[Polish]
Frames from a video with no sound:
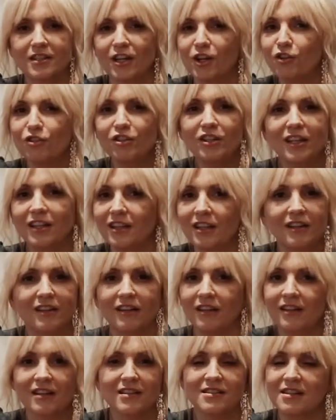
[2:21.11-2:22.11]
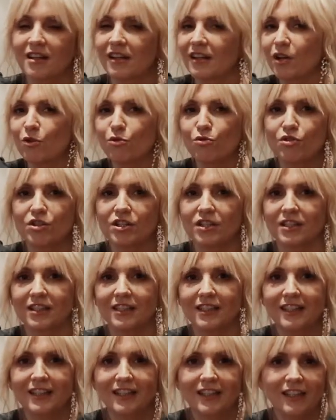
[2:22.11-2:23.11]
tego nikt inny nas nie nauczy.
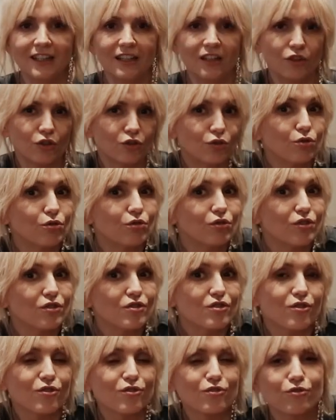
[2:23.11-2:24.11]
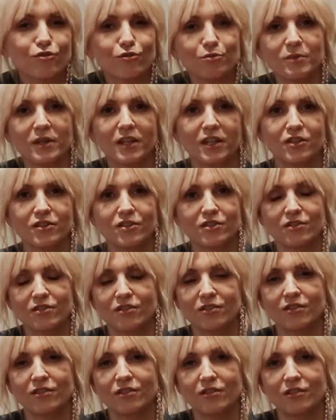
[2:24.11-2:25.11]
To trudno zrozumieć,